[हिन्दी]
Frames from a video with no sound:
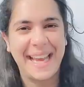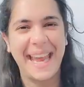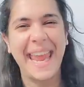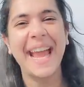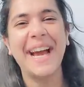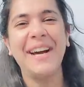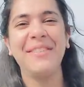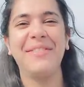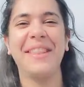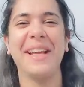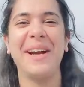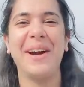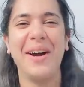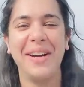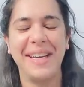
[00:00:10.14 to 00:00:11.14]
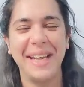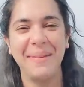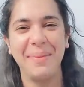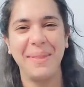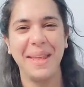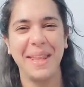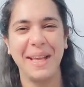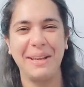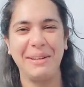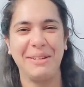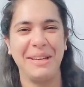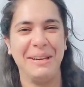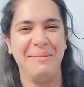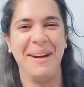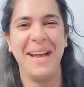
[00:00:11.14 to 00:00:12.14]
एक हफ्ते का और टाइम दे दे क्योंकि
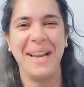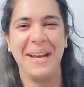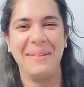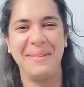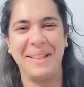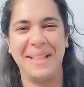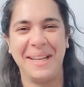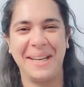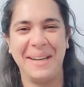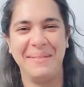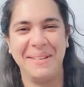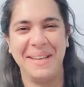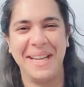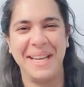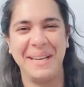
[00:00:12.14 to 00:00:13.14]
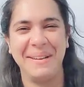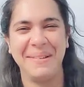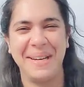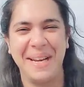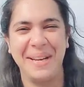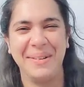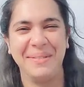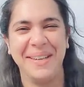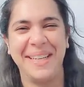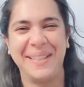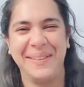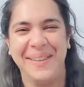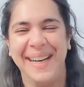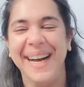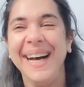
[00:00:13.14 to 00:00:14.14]
हमारा अभी तक कमरा नहीं रेनोवेट
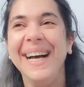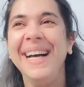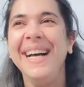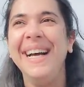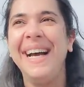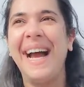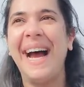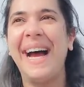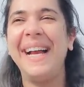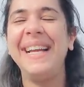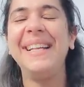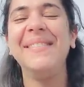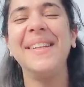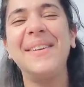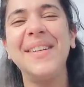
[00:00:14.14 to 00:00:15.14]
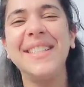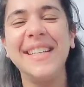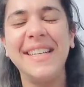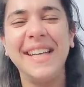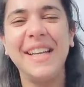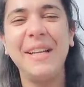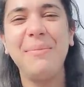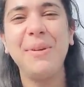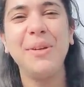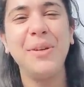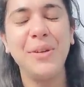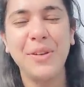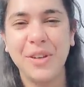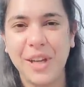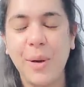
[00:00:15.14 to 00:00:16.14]
हुआ एंड मैं थोड़ी सी डरी भी हुई
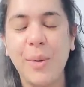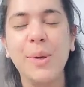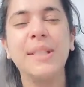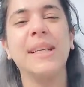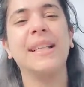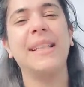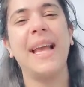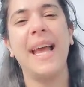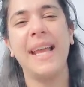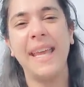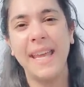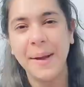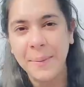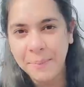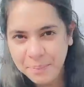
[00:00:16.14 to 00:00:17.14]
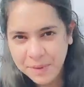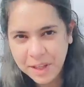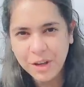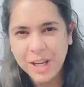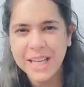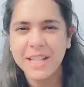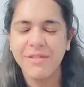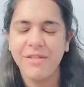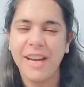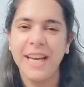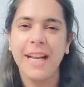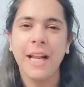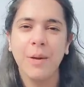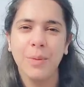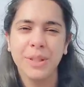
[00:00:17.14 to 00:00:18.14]
हूँ क्योंकि हो सकता है कि क्योंकि इट्स वेरी
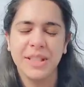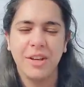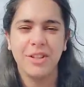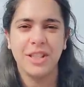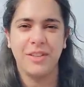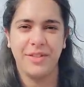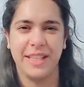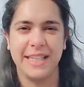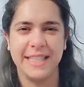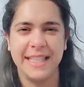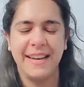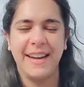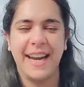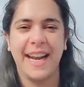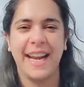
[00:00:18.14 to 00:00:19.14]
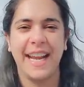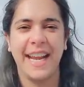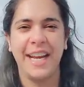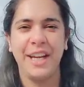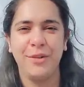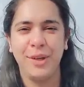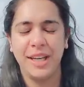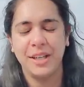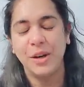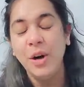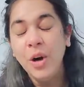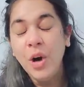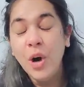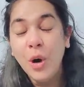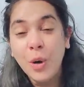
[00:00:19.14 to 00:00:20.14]
क्लोज ना सिर्फ दस दिन रह गए हैं ड्यू डेट को
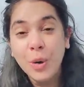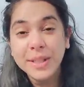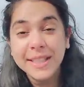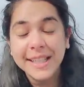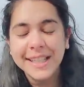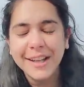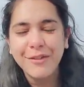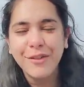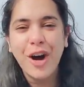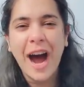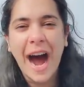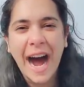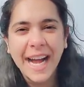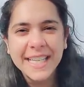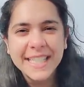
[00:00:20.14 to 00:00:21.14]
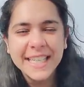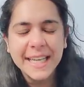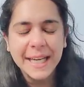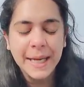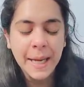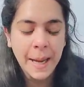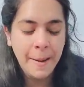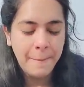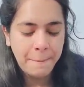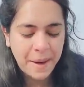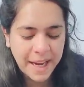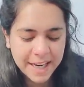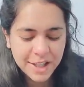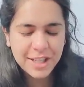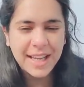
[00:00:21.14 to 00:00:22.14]
हो सकता है वो आज ही
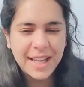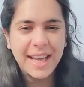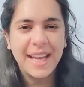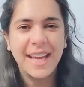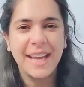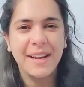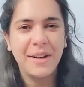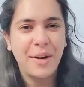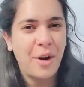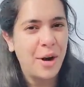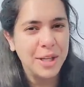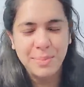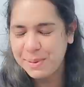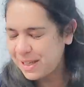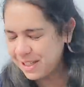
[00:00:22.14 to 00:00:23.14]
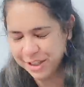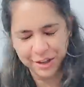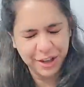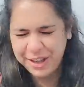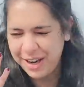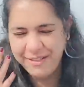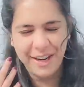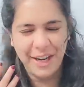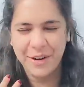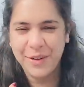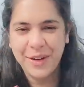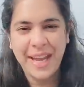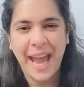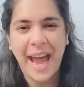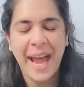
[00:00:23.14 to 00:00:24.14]
भेज दे हॉस्पिटल जाओ यू नेवर नो
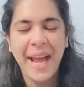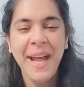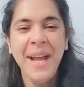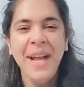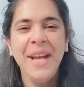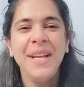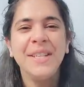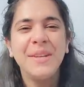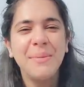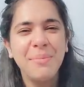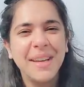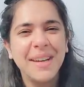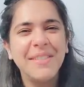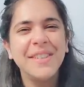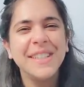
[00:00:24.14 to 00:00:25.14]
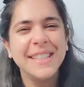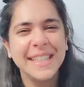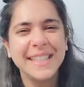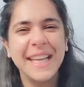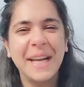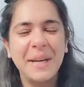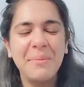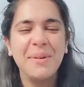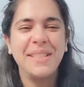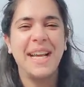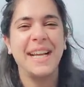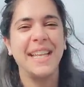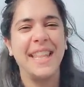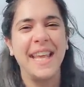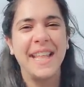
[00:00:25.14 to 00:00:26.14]
क्या है सो हम नर्वस एक्साइटेड पर
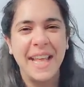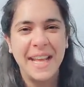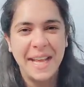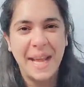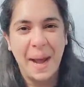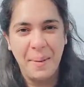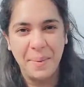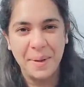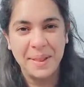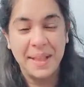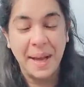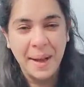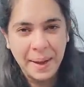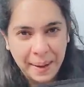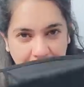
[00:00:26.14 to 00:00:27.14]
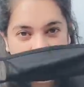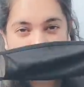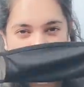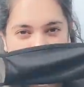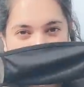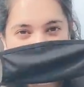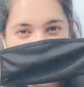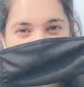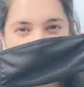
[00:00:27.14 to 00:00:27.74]
जाके देखते हैं कि क्या बनता है बताती हूँ मैं